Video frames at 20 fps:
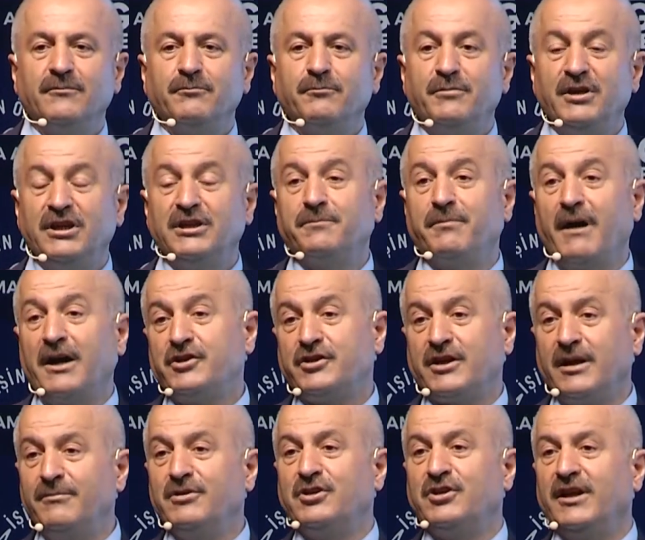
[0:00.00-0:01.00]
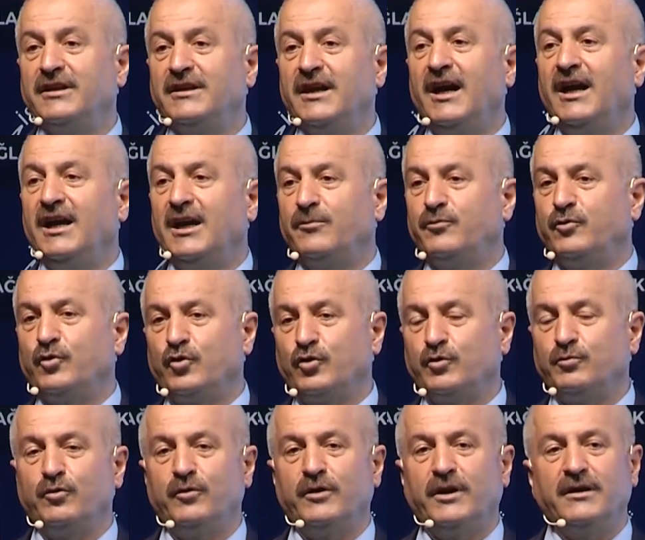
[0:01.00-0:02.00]
Biz başka bir şey daha yapıyoruz
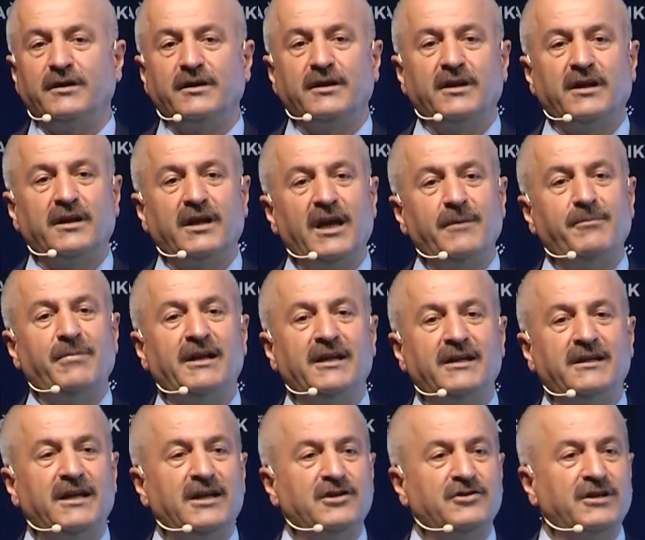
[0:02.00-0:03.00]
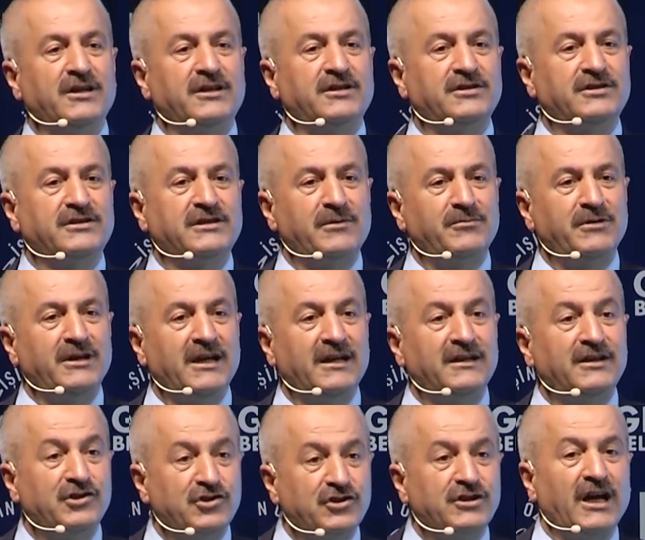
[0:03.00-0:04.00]
bu e, e-belediyecilik sistemiyle,
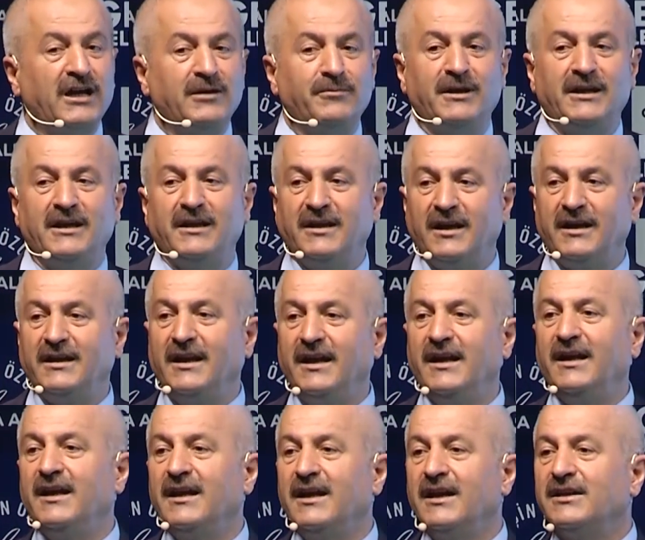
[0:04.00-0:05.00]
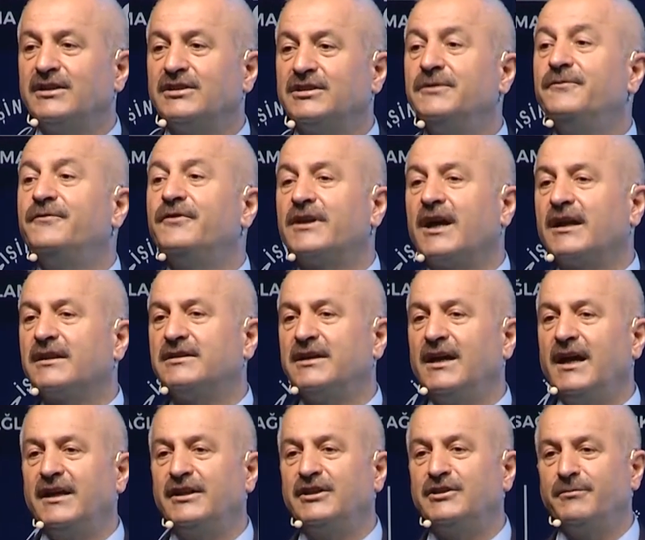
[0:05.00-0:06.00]
dijital belediyeyle sıfır
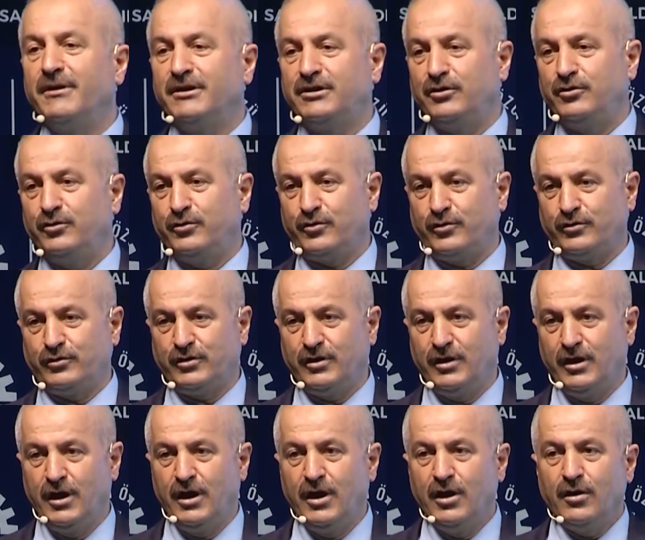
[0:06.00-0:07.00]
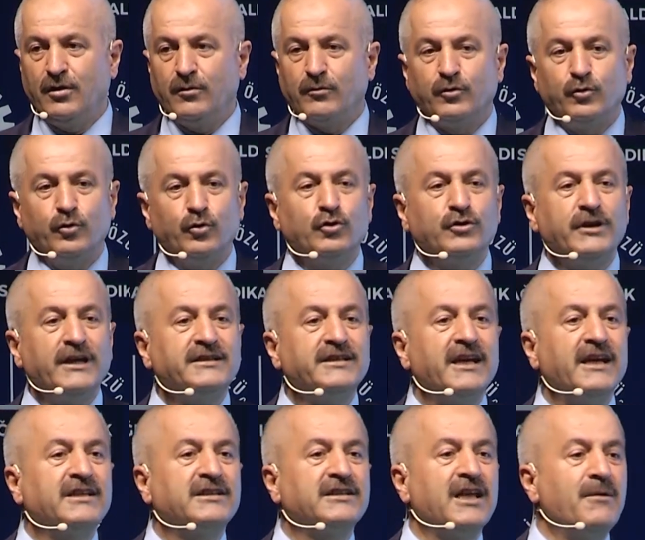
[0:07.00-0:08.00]
atığa hizmet ediyoruz. yüzde
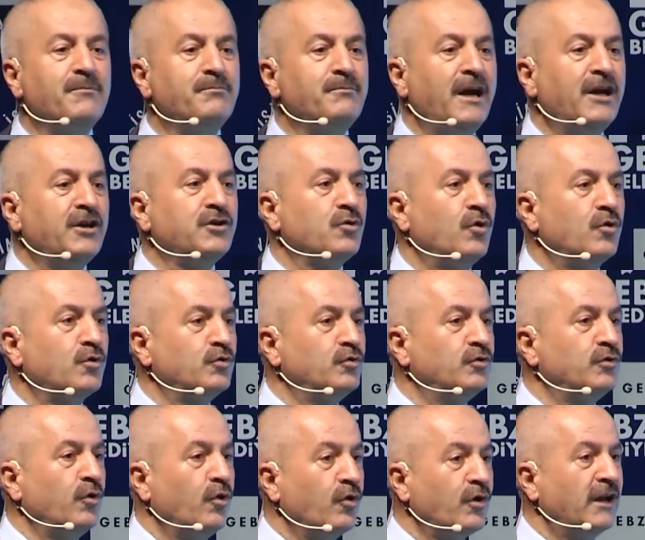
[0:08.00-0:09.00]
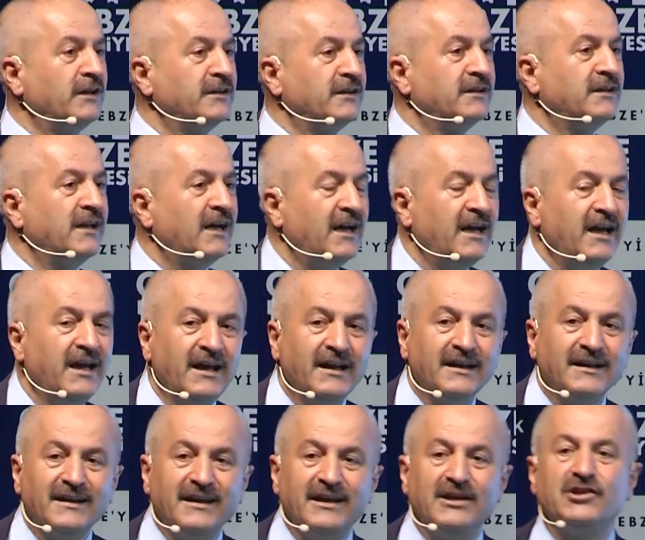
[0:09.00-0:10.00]
%85 oranında
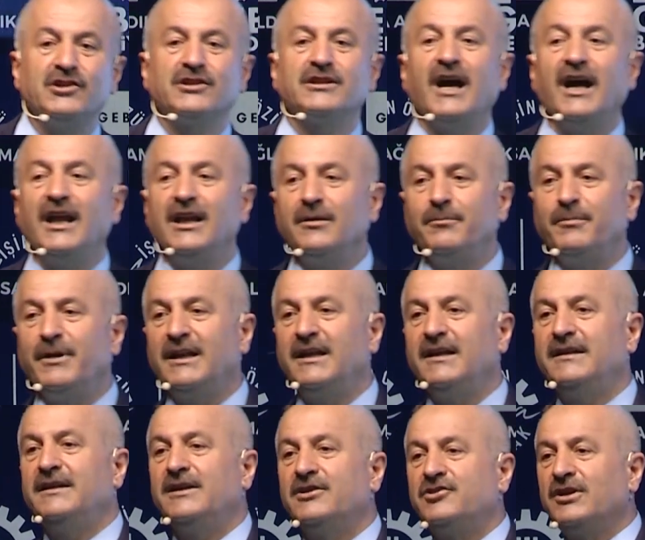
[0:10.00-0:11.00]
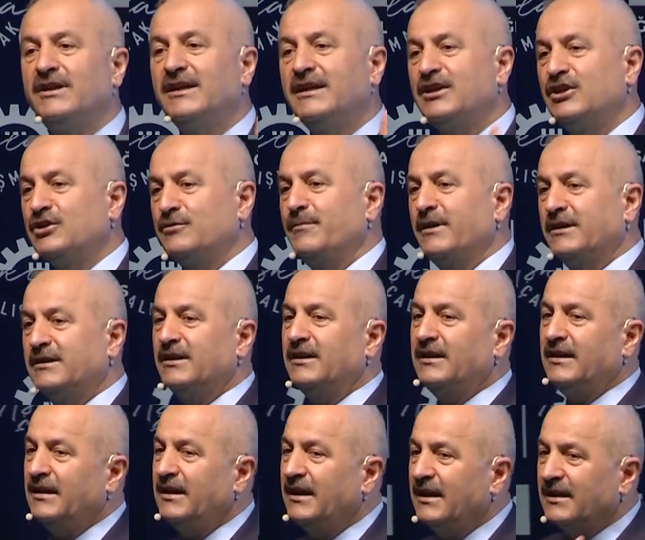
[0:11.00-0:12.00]
dijital belediyecilik
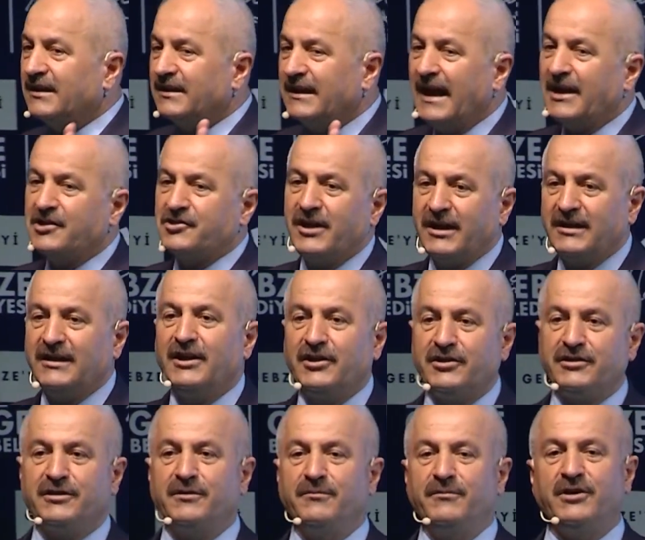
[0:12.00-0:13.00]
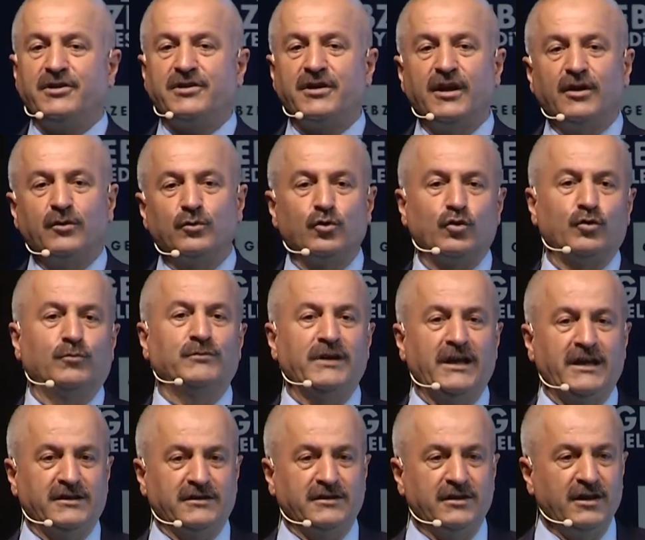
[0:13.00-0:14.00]
hizmetini gerçekleştirmiş
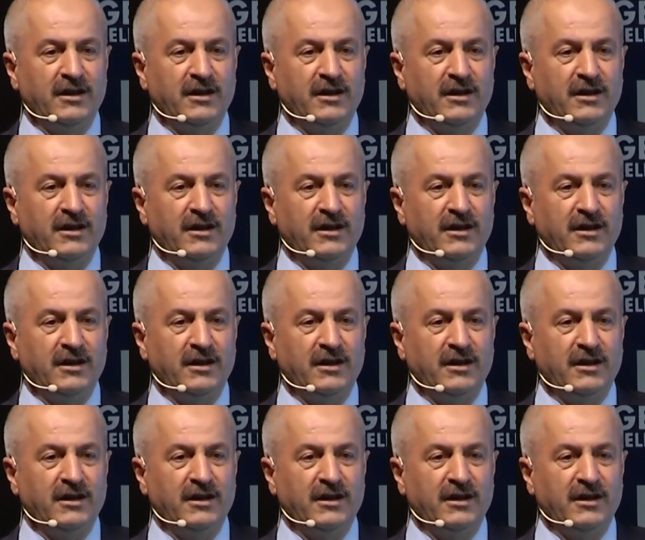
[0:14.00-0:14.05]
durumdayız.